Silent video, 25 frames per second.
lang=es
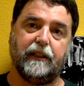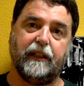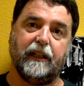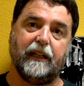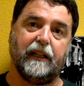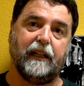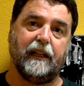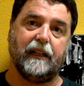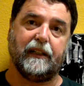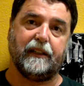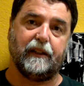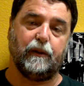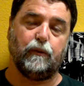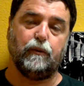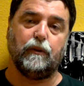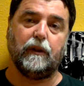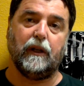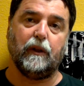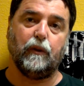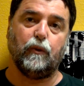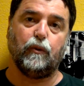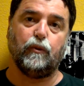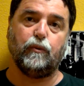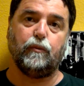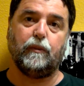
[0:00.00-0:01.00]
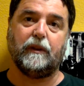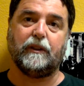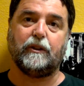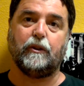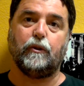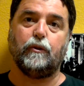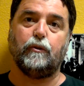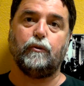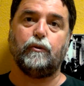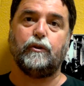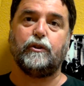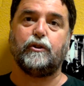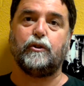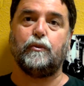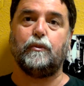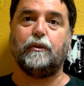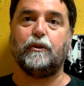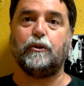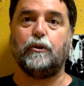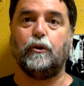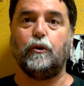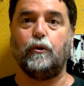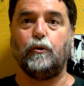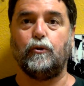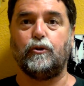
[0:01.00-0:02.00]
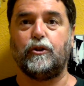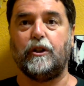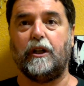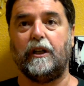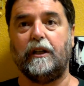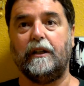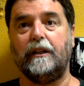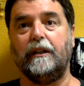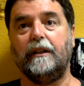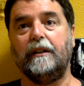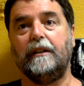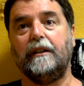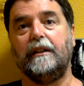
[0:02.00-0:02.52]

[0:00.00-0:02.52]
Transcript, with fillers: dejar de un lado un método, un instrumento de lucha,